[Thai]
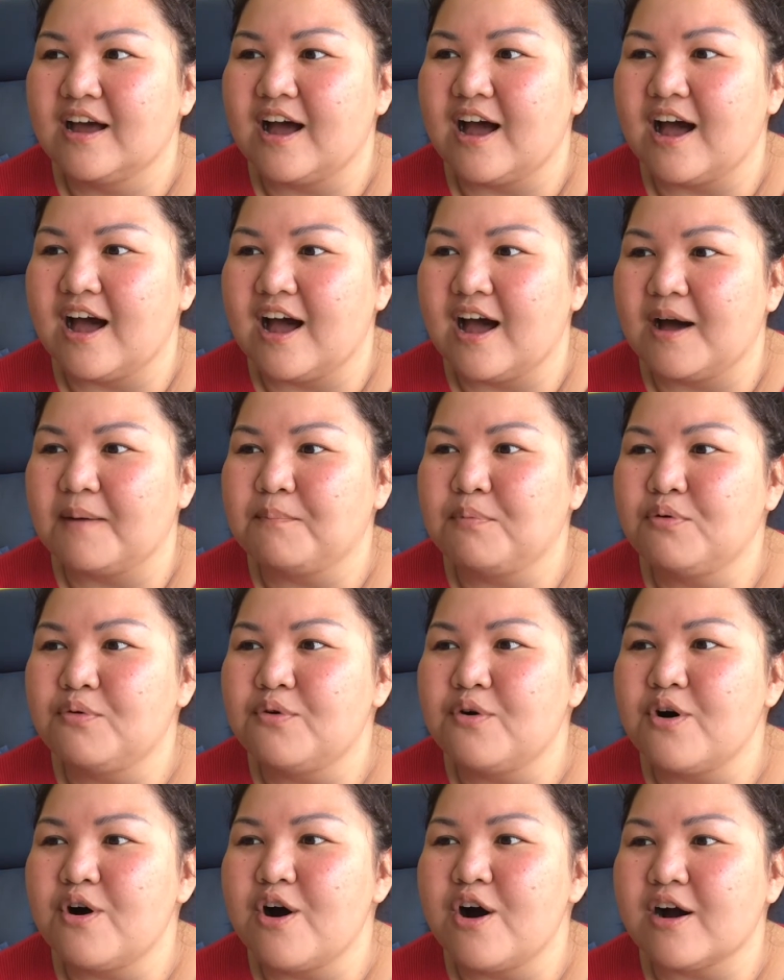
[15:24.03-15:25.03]
อ่าพ
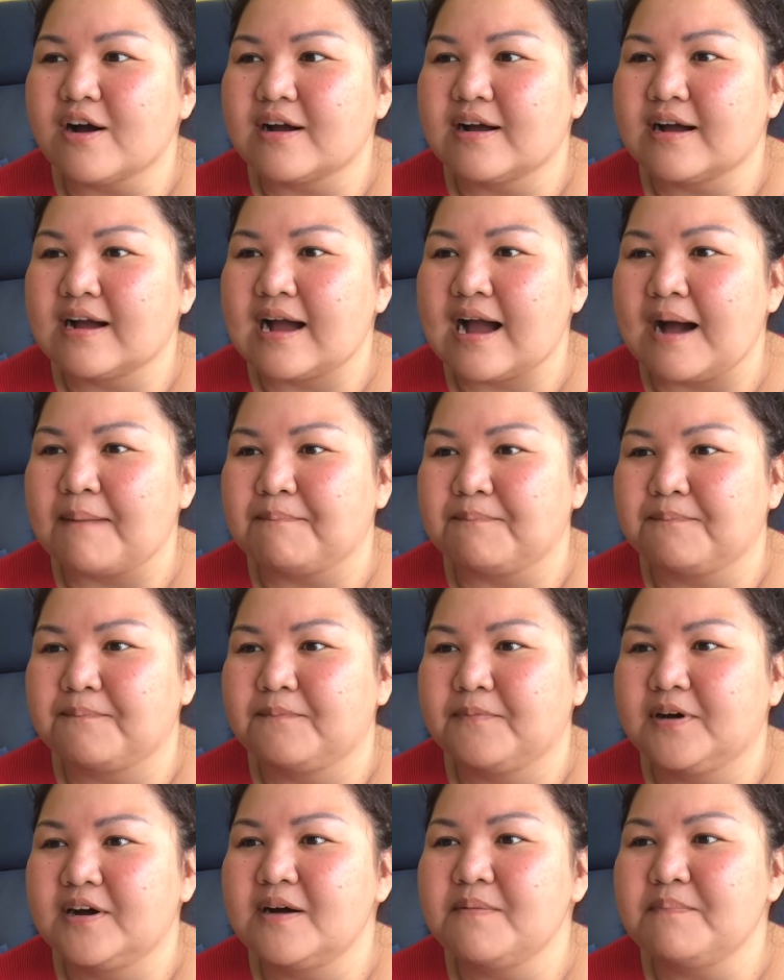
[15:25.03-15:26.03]
วกขับ
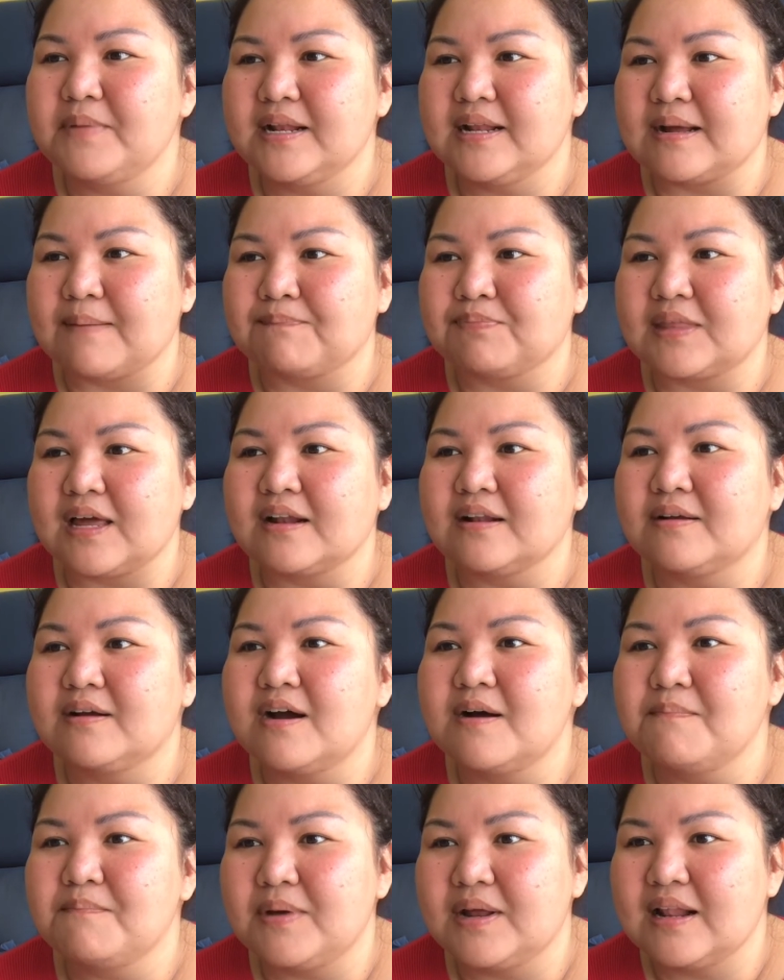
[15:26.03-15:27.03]
เครื่องบินกับตันเค
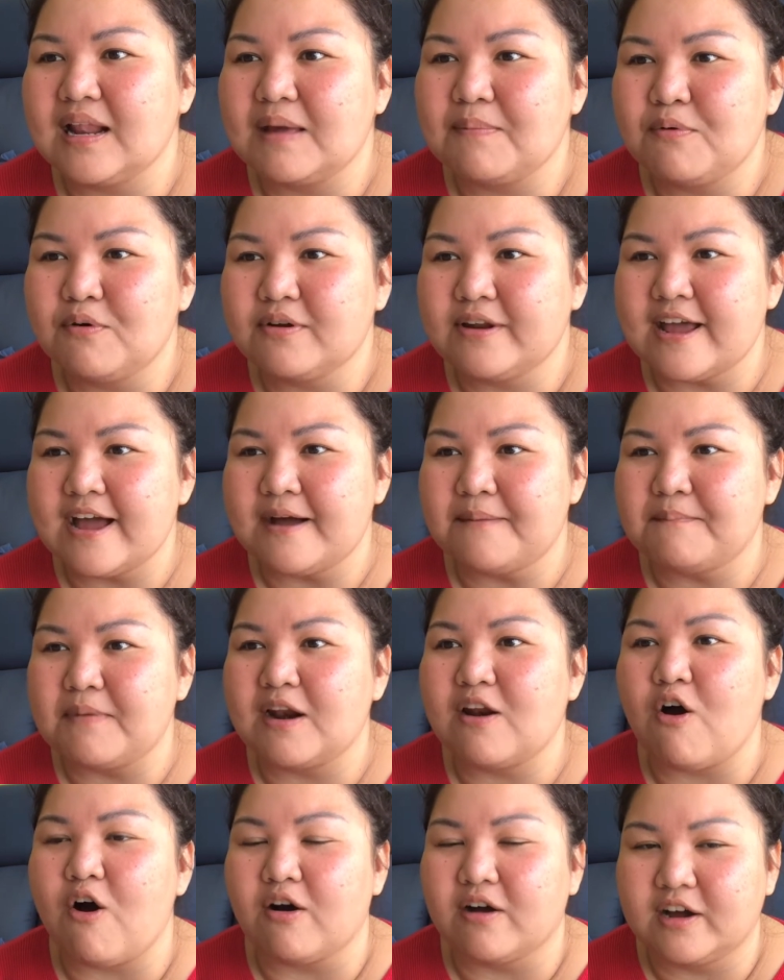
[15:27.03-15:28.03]
รื่องบินอะไรพวกเนี้ยมา
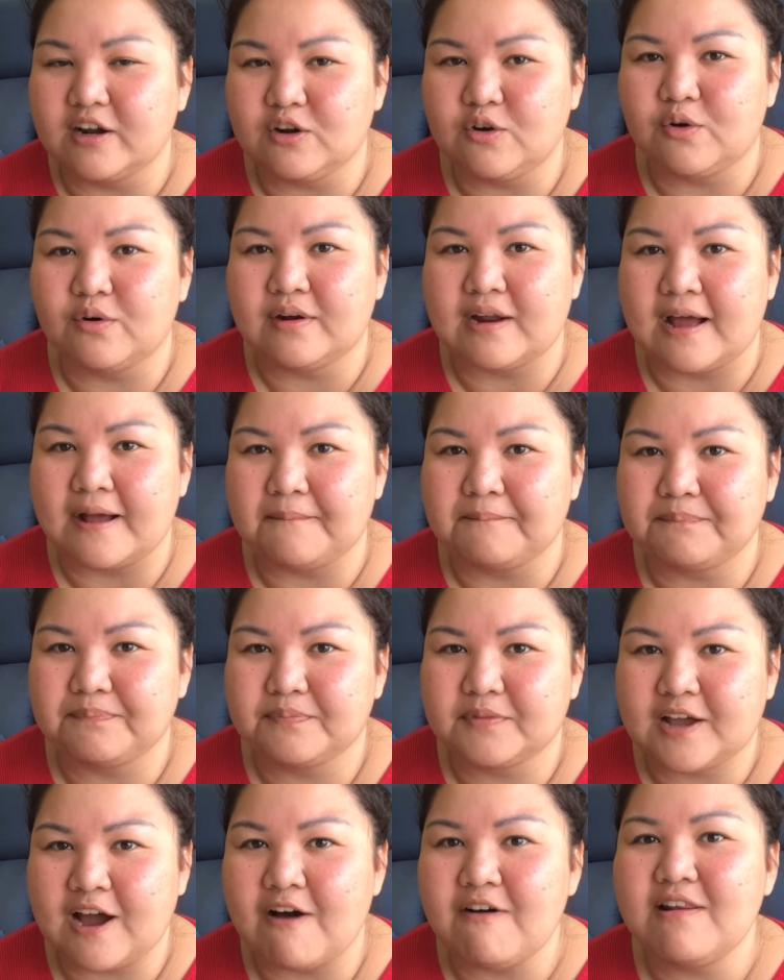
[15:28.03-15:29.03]
หลอกเงินคนอะ
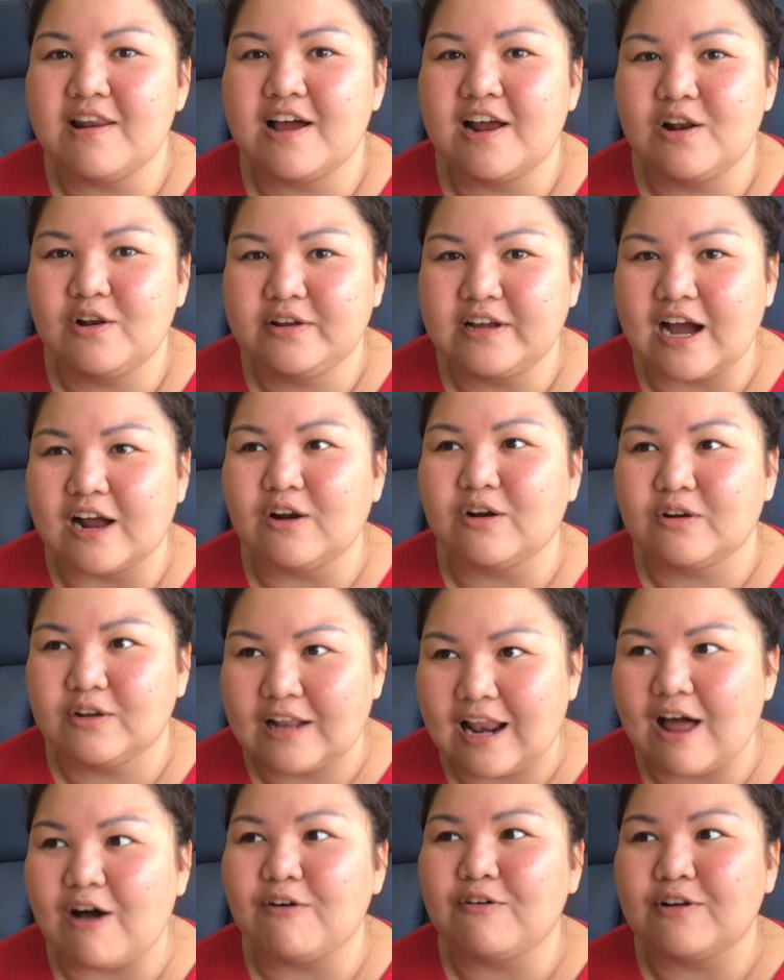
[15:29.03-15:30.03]
เขาเลยยัง
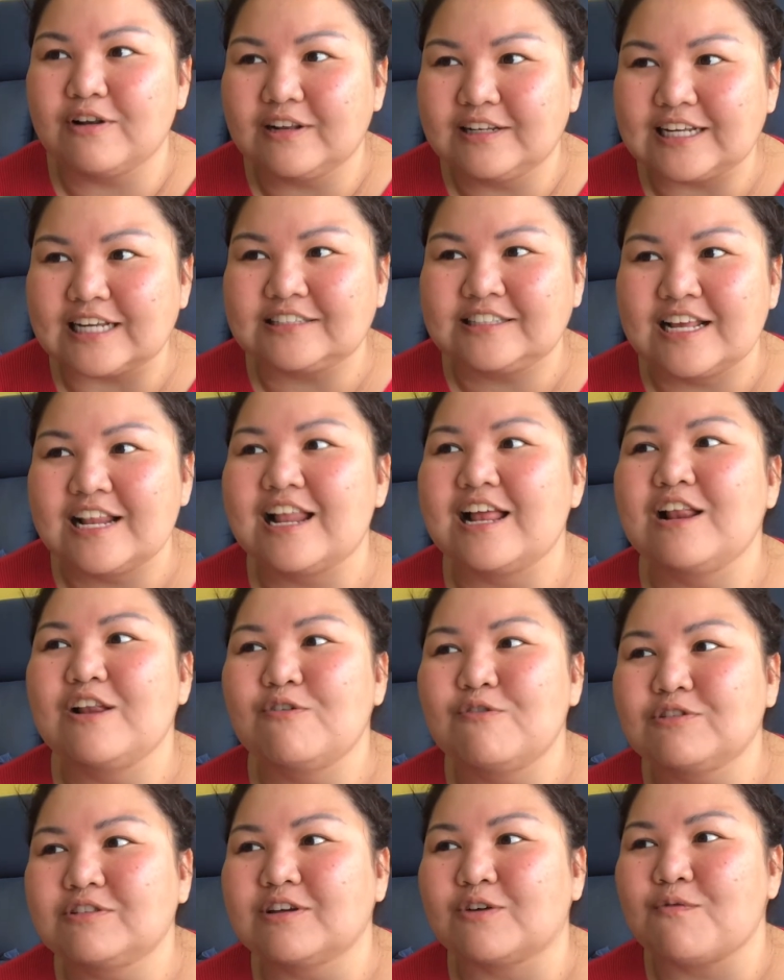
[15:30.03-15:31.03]
เราเยซี่เลย
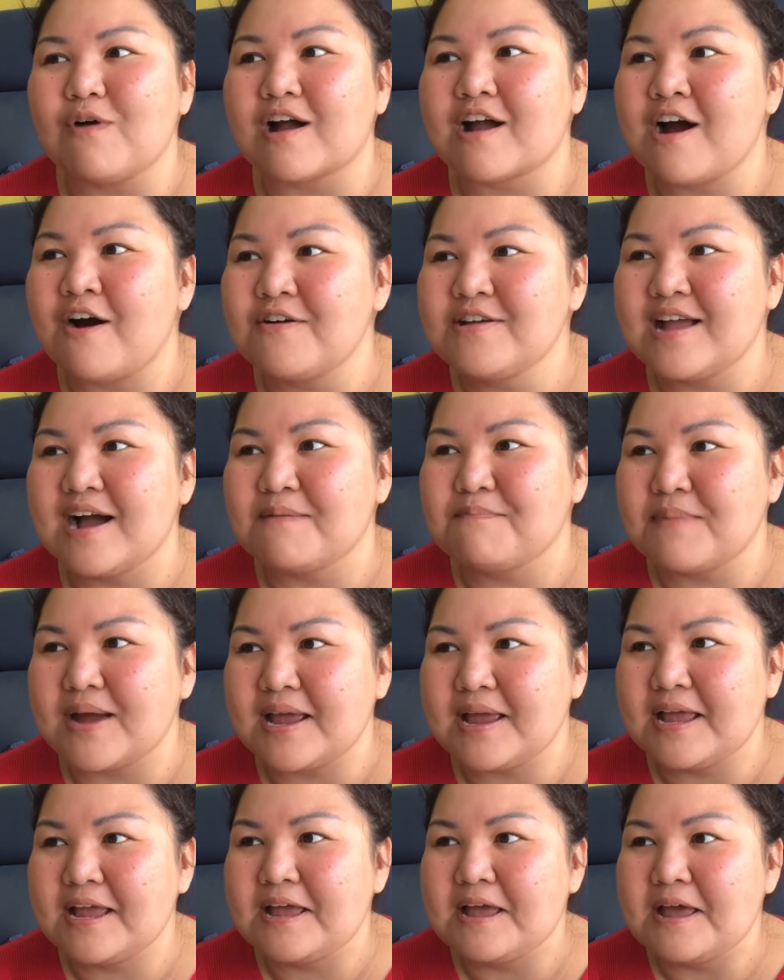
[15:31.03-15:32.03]
รู้สึกว่าเขายังไม่
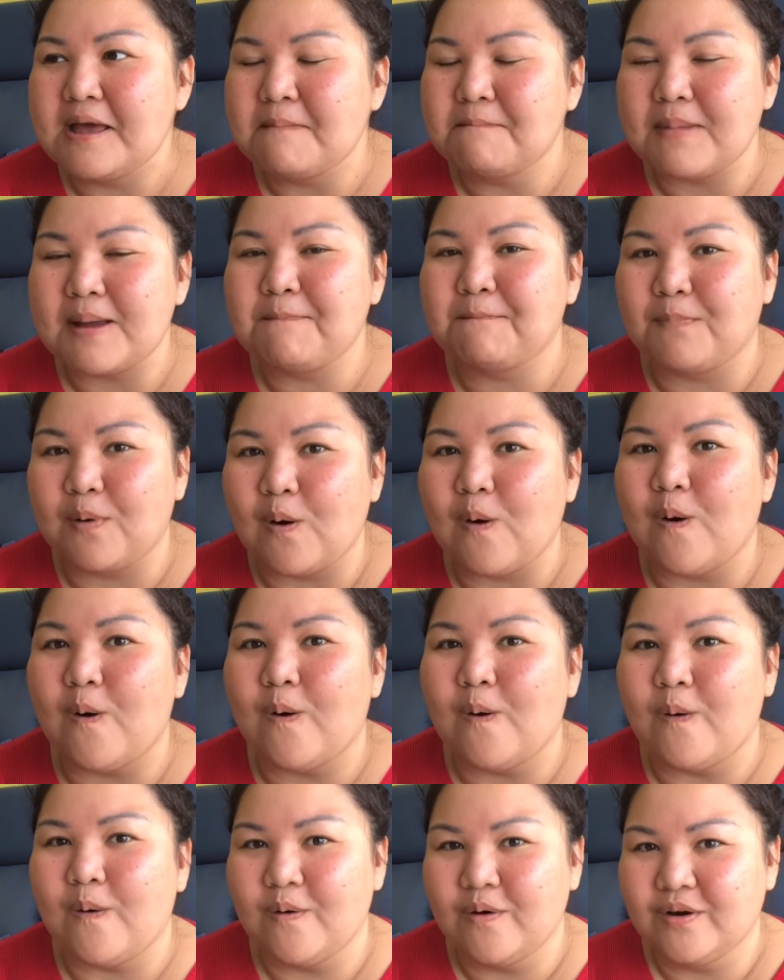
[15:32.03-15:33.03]
ไม่โปร
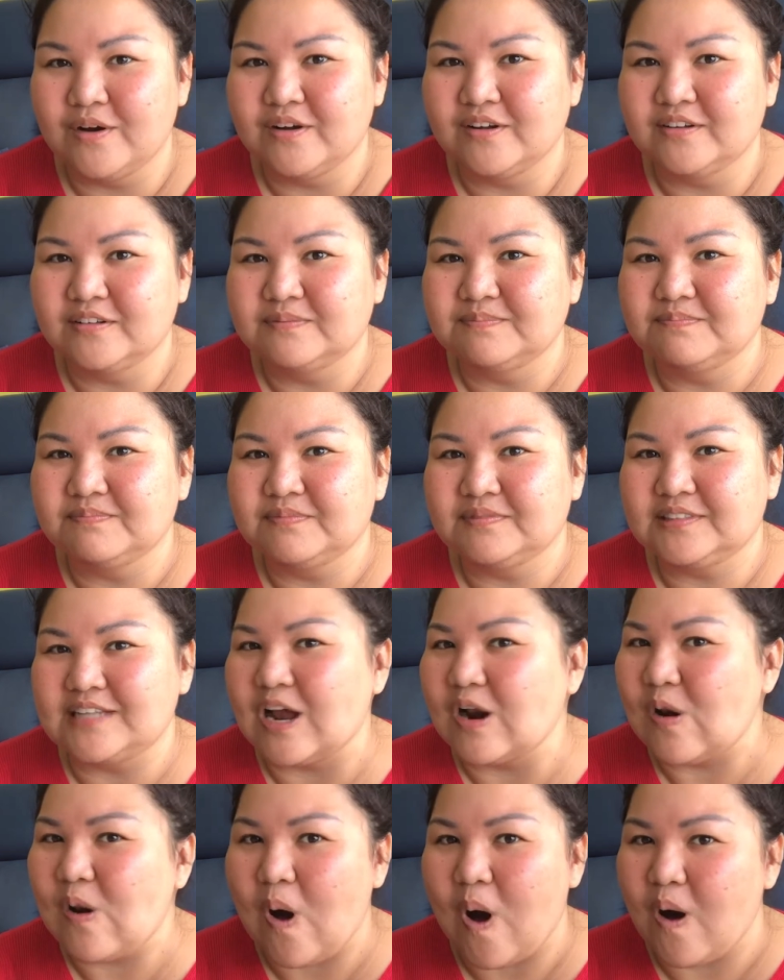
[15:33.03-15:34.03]
ยั
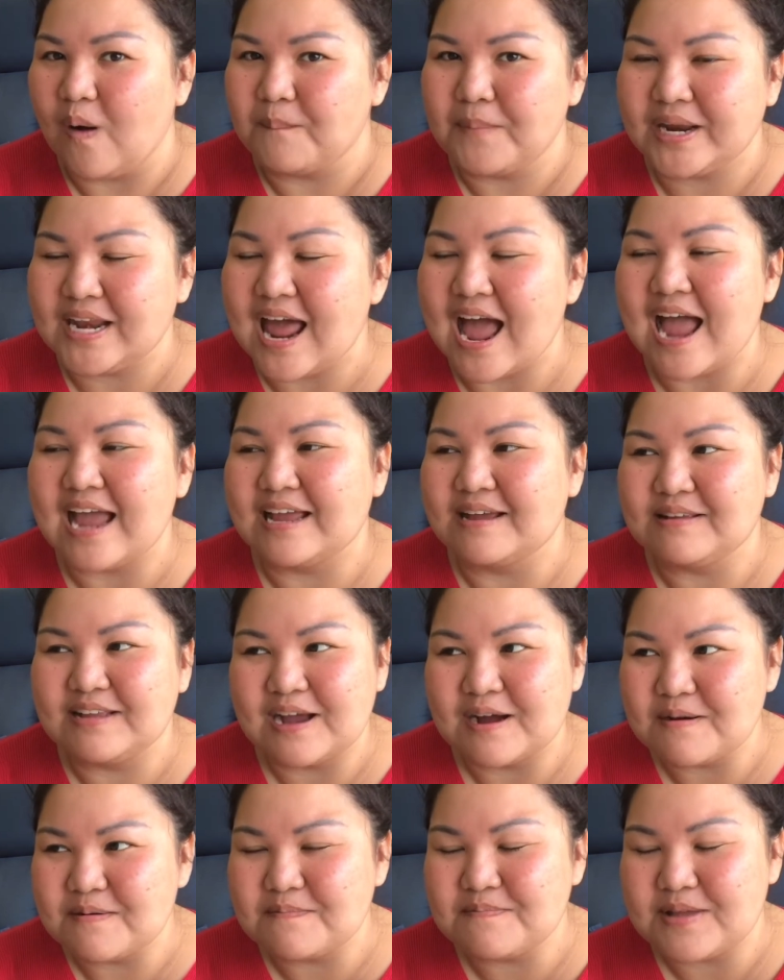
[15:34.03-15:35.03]
งหลอกไม่ได้
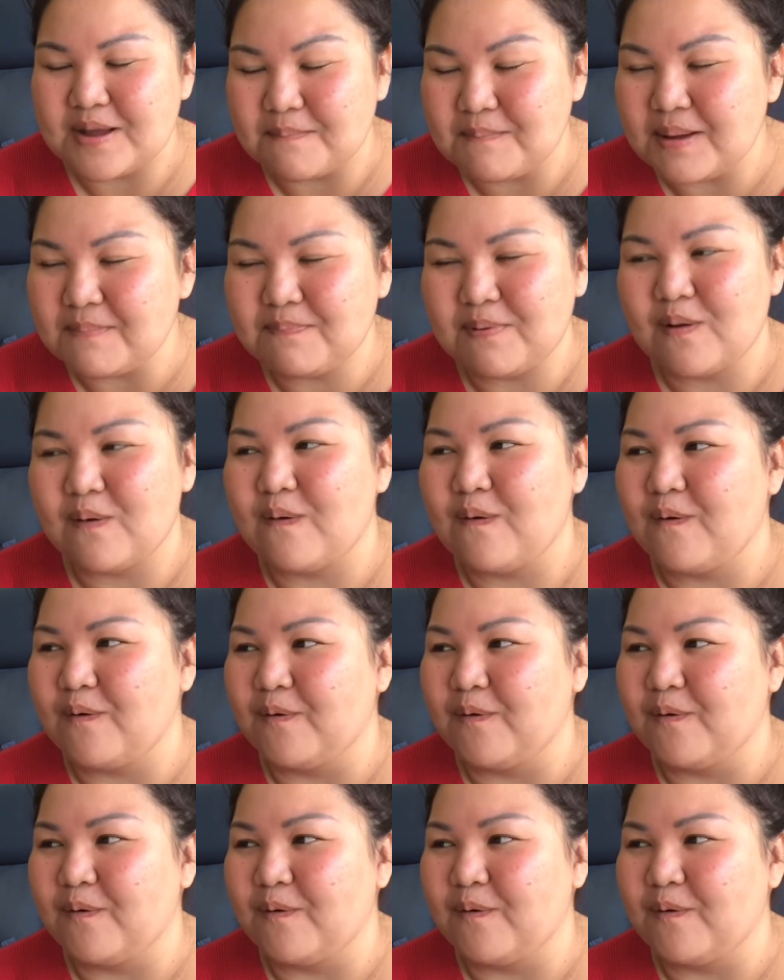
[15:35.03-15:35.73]
ยังยังไม่โปร